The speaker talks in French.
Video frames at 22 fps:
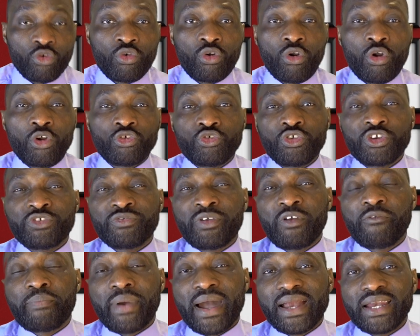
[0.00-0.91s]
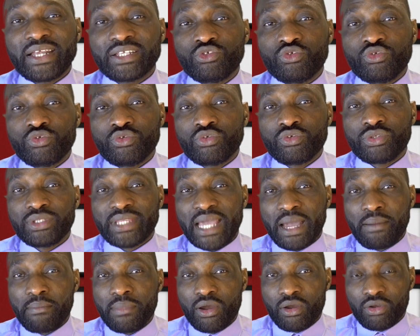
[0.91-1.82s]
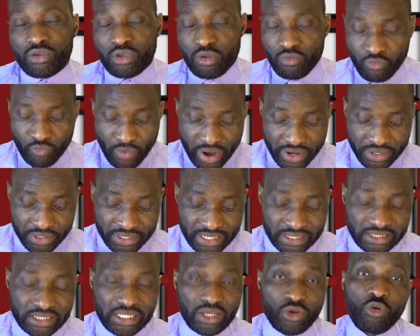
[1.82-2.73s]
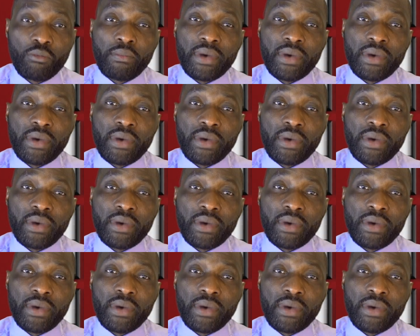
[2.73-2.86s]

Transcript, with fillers: Aujourd'hui, je vais vous parler du thème que vous voyez déjà, c'est le